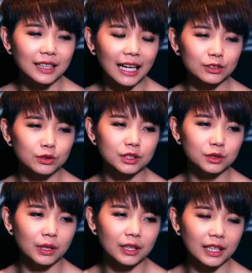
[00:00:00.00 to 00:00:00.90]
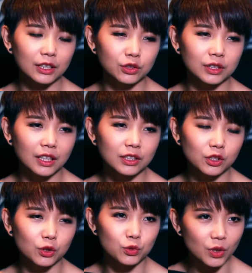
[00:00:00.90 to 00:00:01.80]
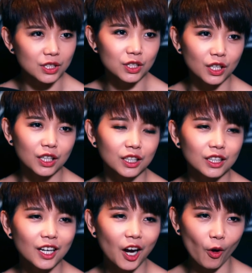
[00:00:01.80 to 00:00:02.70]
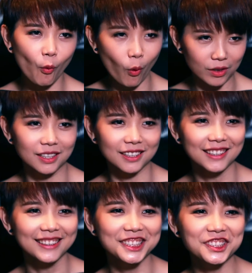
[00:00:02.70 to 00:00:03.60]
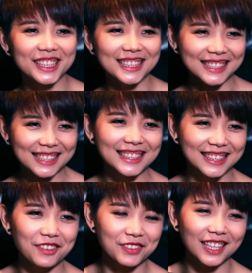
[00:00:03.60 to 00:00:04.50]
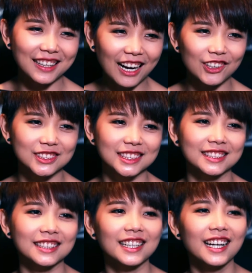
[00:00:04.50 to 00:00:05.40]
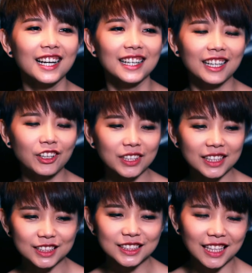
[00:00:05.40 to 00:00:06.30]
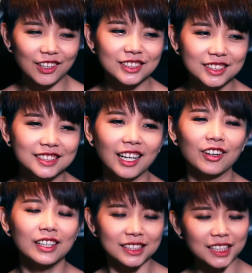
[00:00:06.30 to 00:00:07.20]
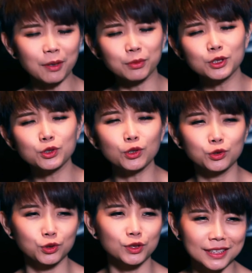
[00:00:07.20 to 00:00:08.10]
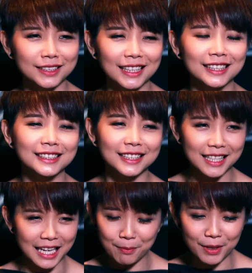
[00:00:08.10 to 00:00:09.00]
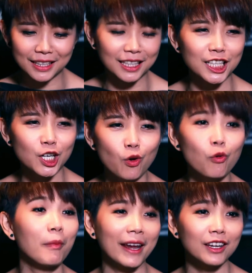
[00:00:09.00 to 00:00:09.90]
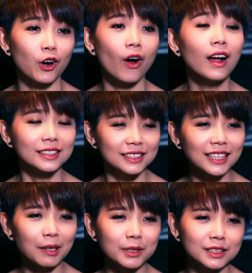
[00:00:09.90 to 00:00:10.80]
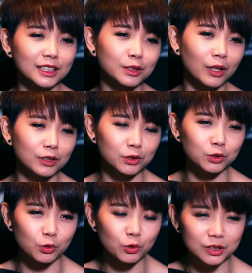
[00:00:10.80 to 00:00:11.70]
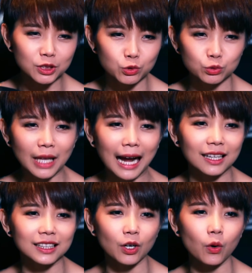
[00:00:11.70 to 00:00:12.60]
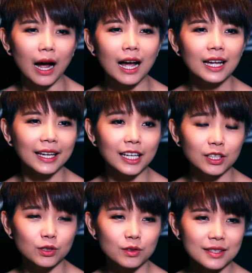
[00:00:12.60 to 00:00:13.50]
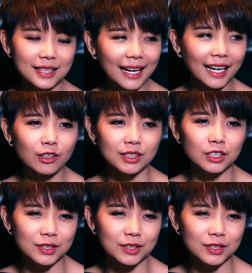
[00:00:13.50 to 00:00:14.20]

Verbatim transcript: 大家就希望可以选到一首最适合我的，就那个性格比较靠近的。嗯、然后一直找，一直找。其实也不是说橘色人里面的歌库没有，只是他们希望就是如果是主打歌的话，可以再靠近，